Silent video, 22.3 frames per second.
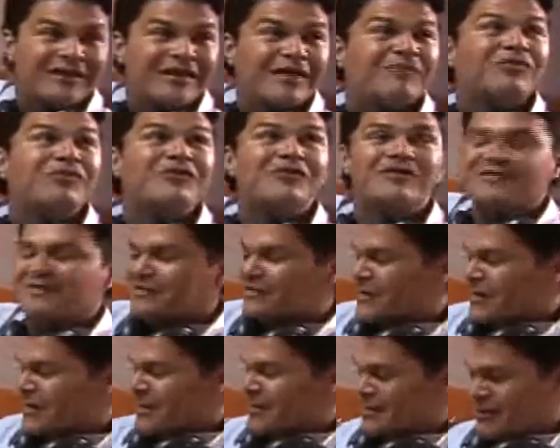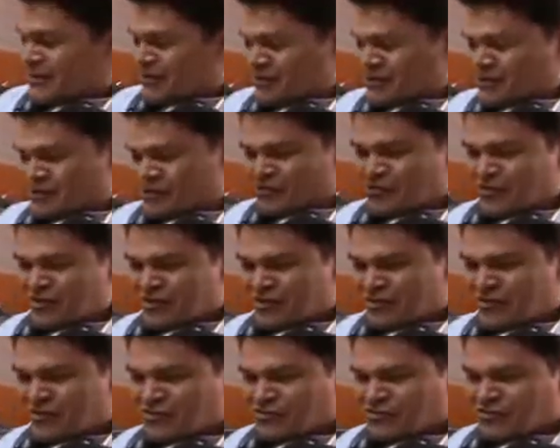la publicidad, la consola,
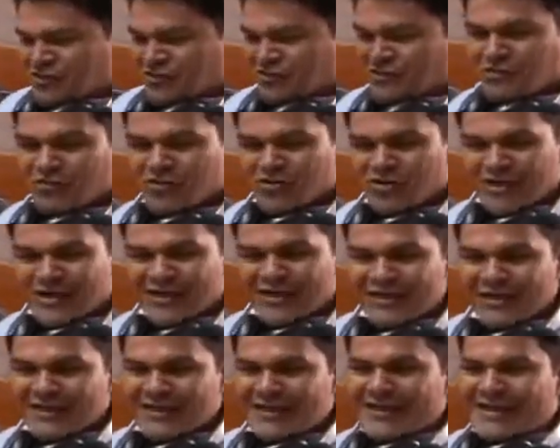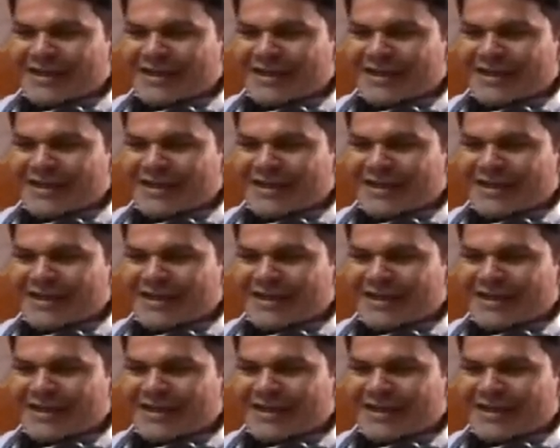una consola muy moderna,